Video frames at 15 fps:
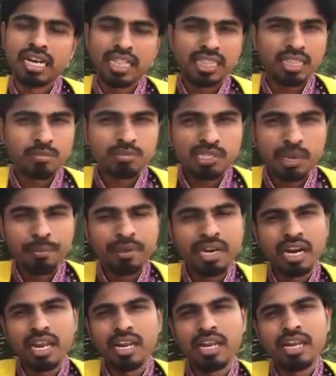ரத்தம்
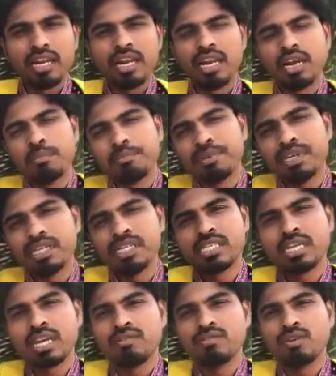சமநிலையில் இல்லை
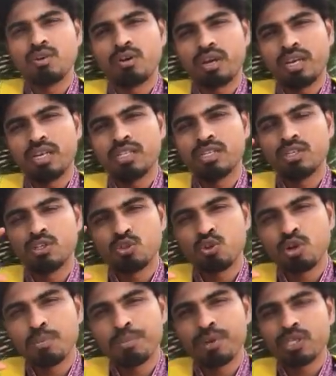பிஹெச் அளவு குறையுது
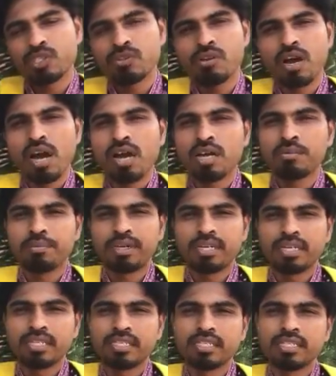சுகப்பிரசவம் ஆக
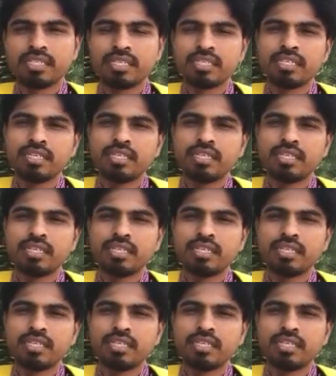மாட்டேங்குது